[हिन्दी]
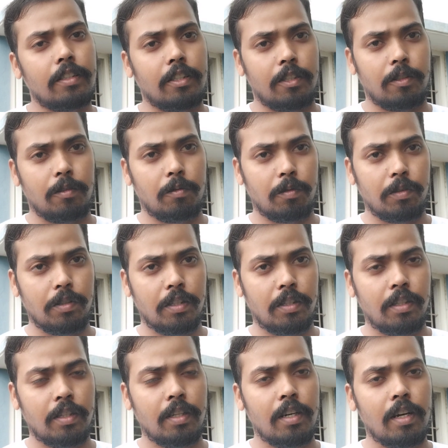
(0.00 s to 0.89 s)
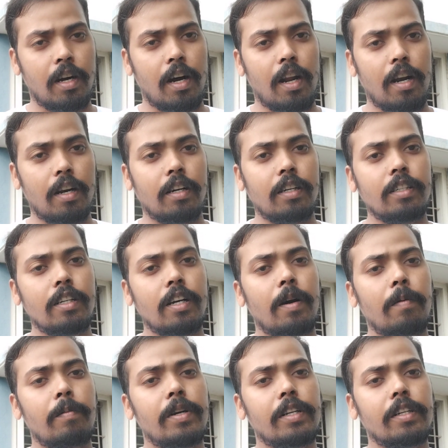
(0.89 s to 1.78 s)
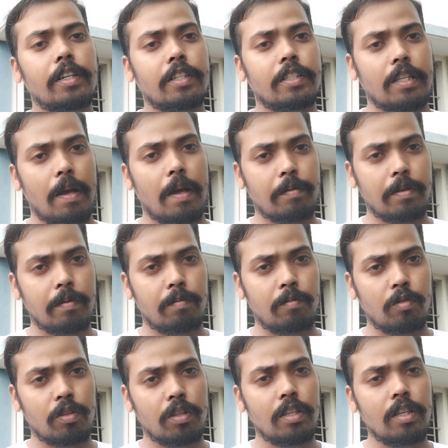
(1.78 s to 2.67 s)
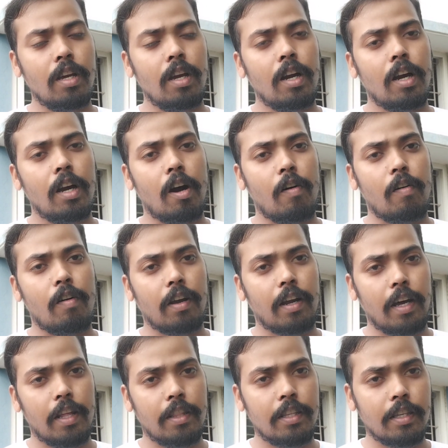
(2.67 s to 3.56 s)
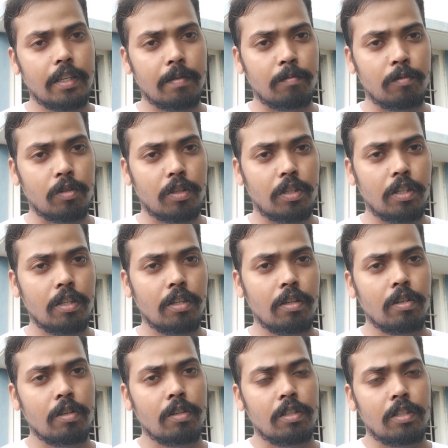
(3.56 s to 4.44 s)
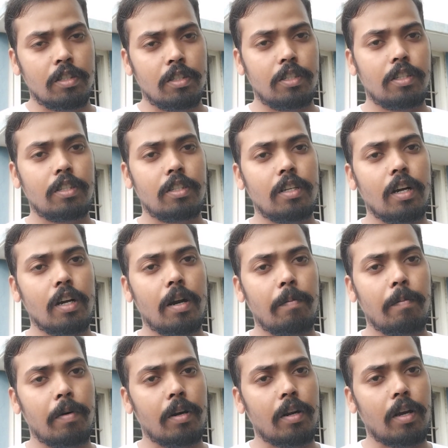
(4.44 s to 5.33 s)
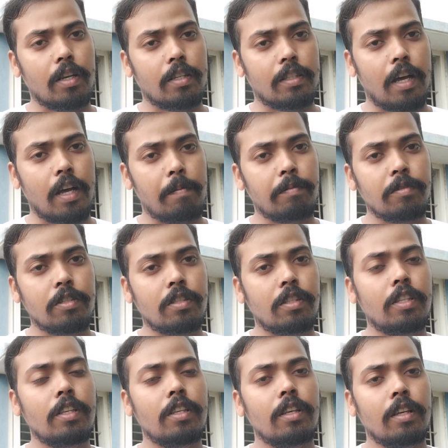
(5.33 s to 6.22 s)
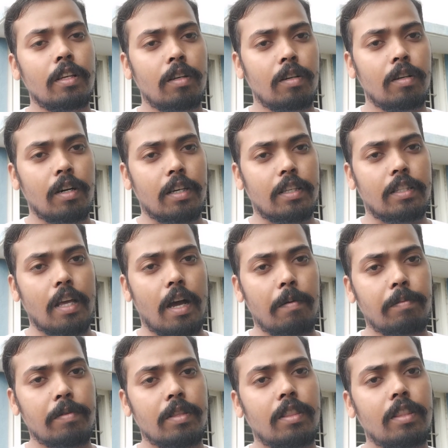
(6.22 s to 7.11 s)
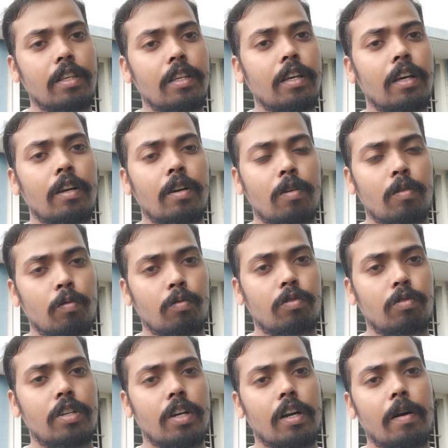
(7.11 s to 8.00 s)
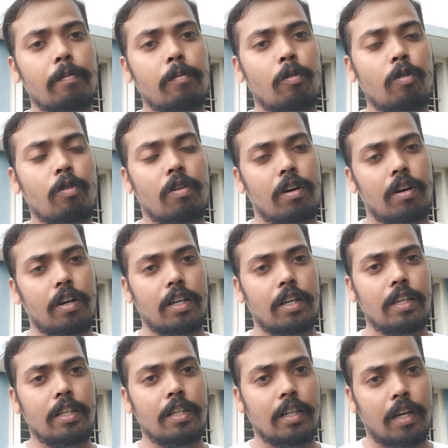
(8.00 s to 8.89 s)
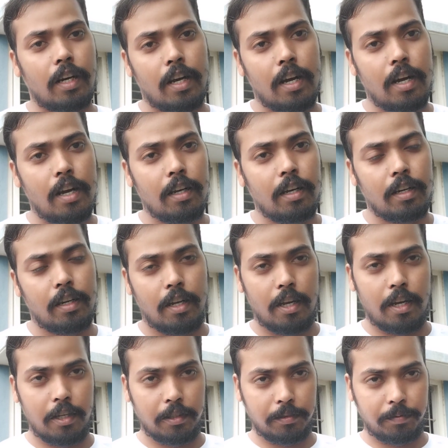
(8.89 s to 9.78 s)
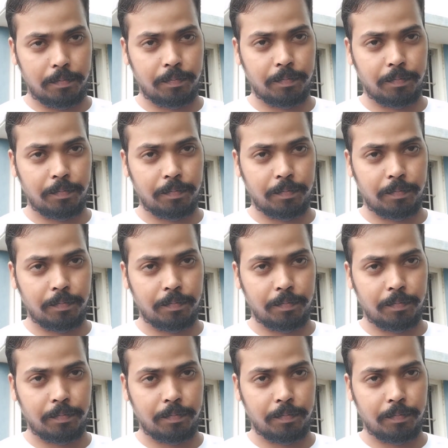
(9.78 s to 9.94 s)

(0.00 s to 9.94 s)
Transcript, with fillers: नहीं हुई है और न ही अम्बेडकर साहब की मूर्ति और न गांधी की मूर्ति जिस जगह पर स्थापित थी स्थापित थी उस जगह पर नहीं रखा गया है